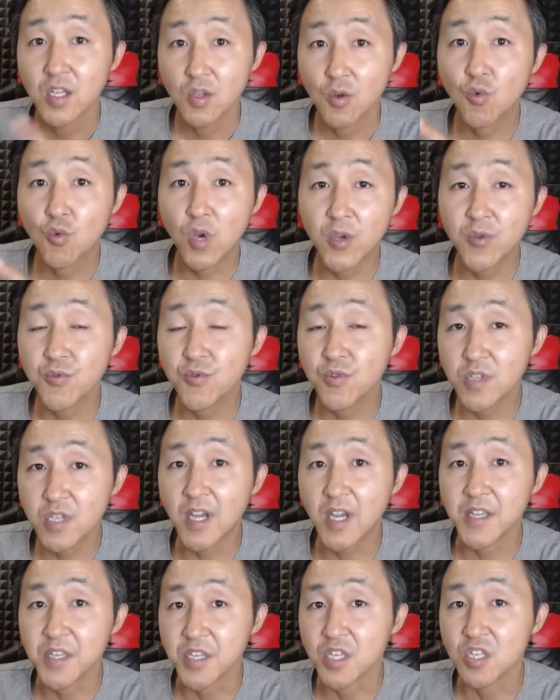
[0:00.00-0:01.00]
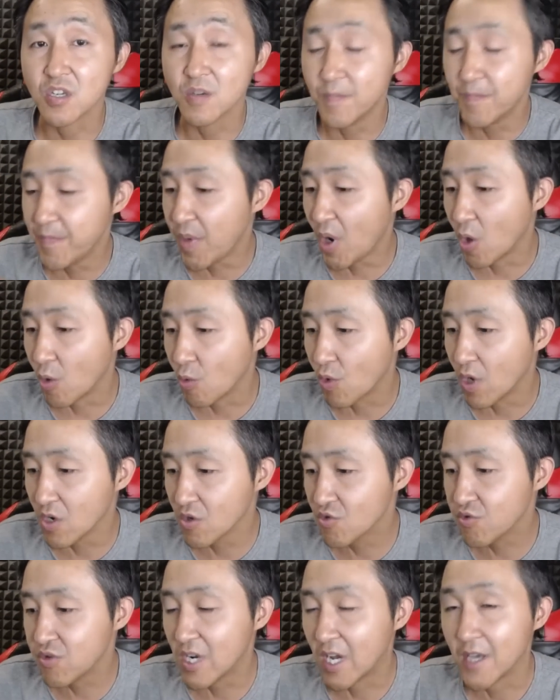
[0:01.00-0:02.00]
关于那已经曝
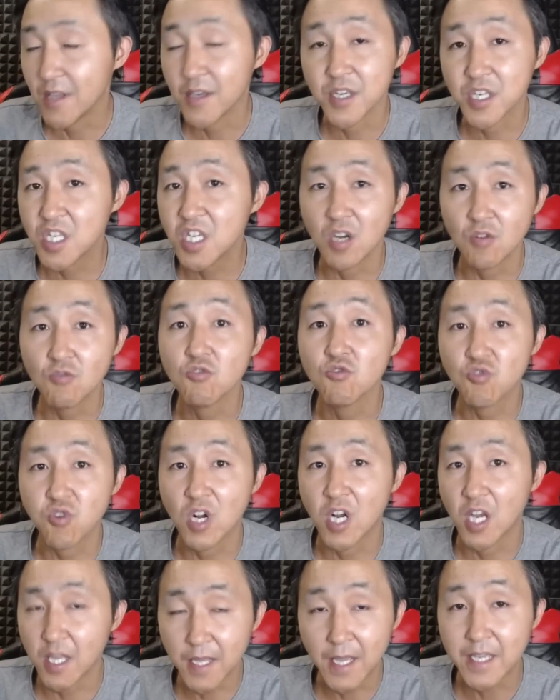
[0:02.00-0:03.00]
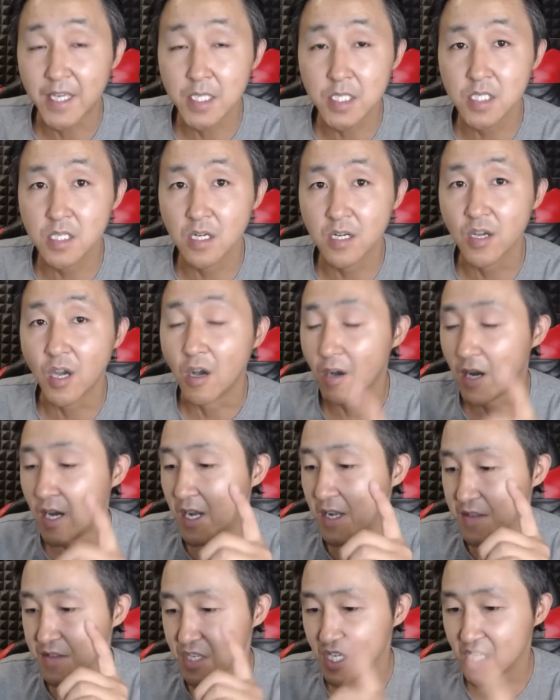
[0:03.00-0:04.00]
光出来的、泄露出来的那些资料
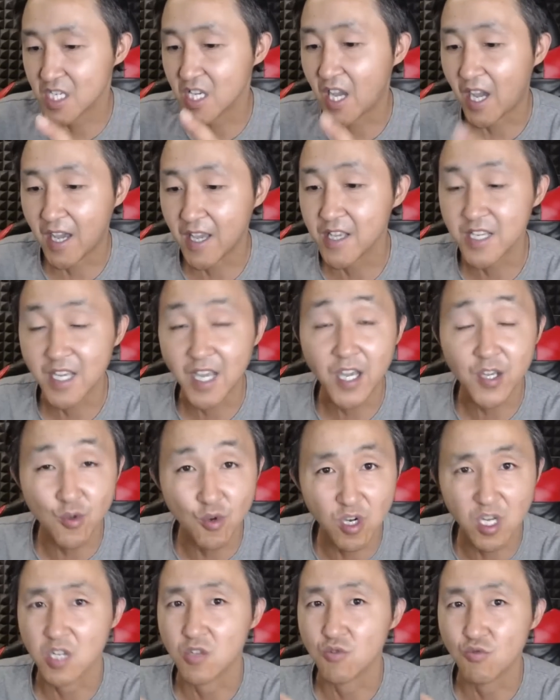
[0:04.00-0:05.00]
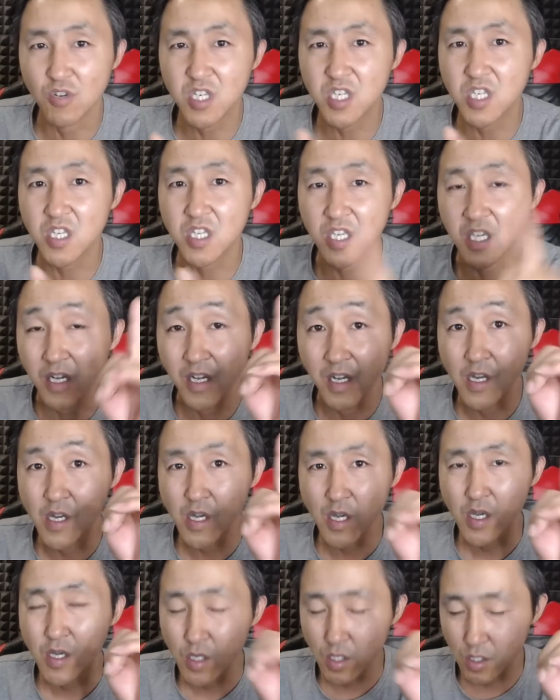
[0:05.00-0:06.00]
啊，你查一查，有很多事情。
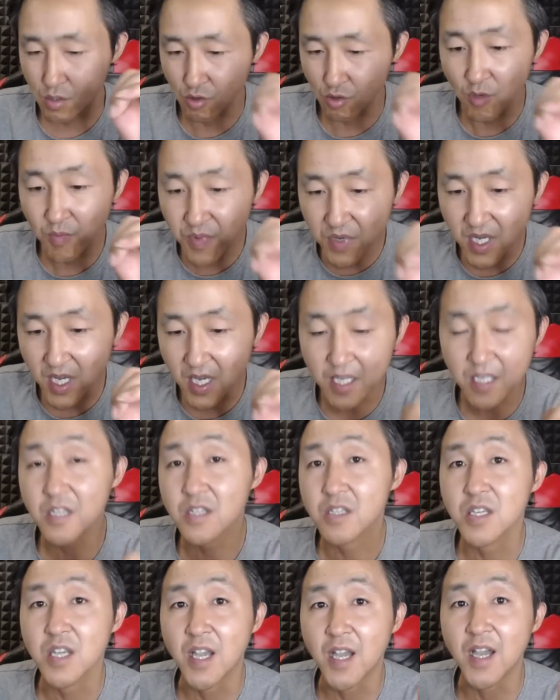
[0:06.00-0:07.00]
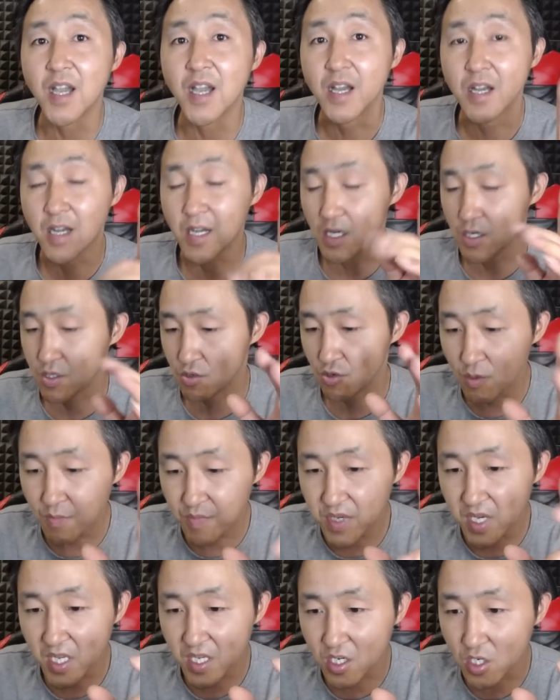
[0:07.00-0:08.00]
随便一查啊，随
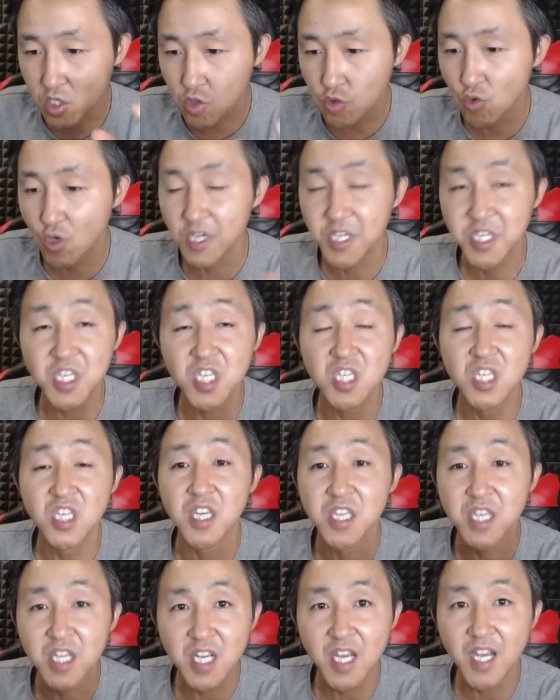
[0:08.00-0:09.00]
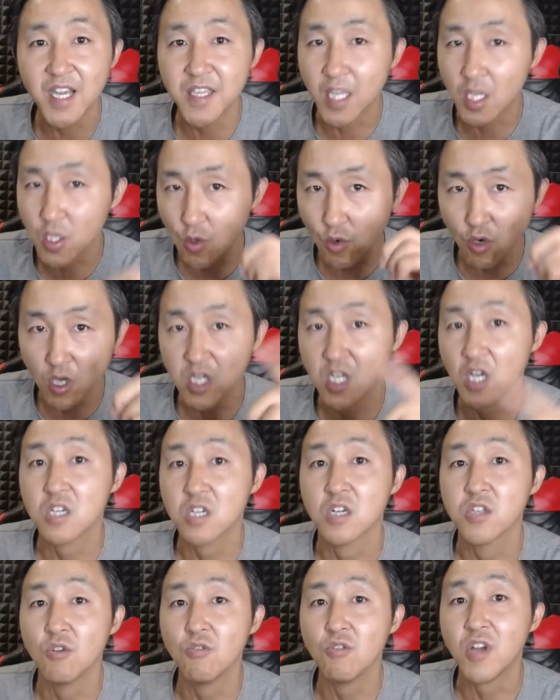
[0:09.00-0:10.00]
便一说，细节一看，那都要上
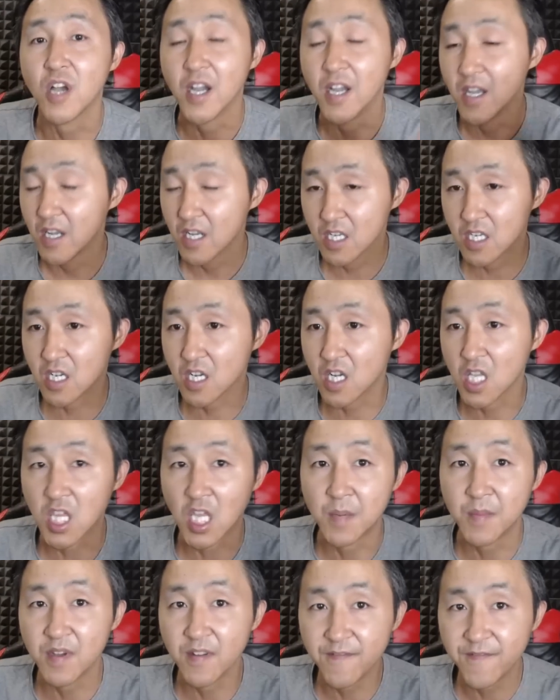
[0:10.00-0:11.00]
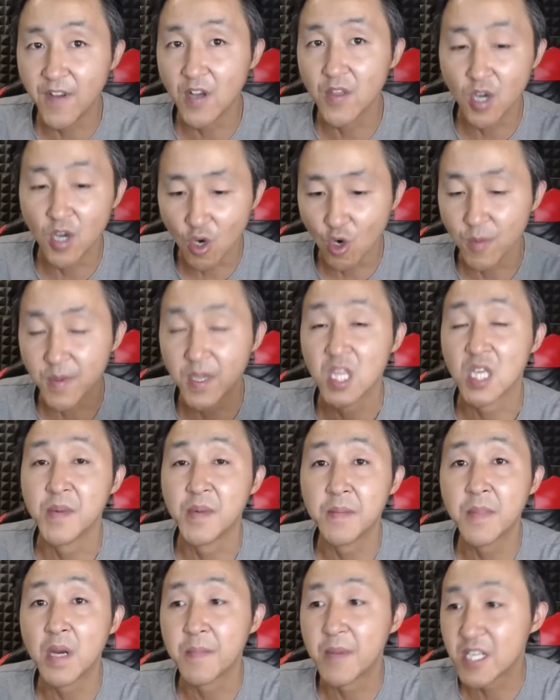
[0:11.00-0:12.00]
热搜的。这个咱们放到后边，咱
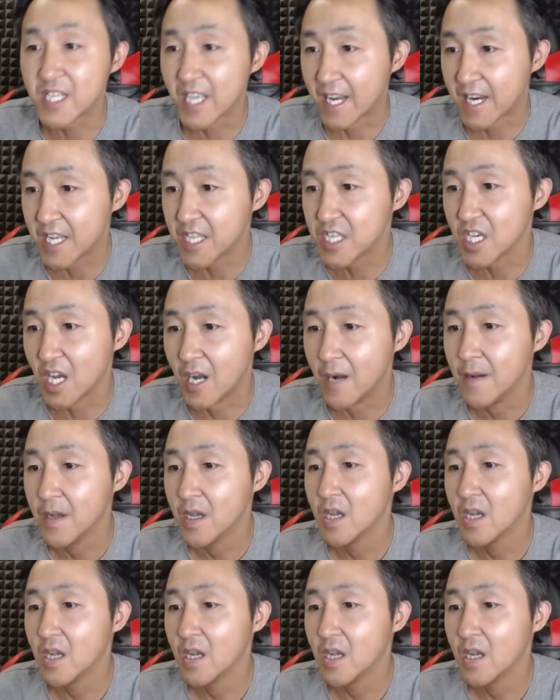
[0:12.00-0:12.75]
们慢慢展开讲。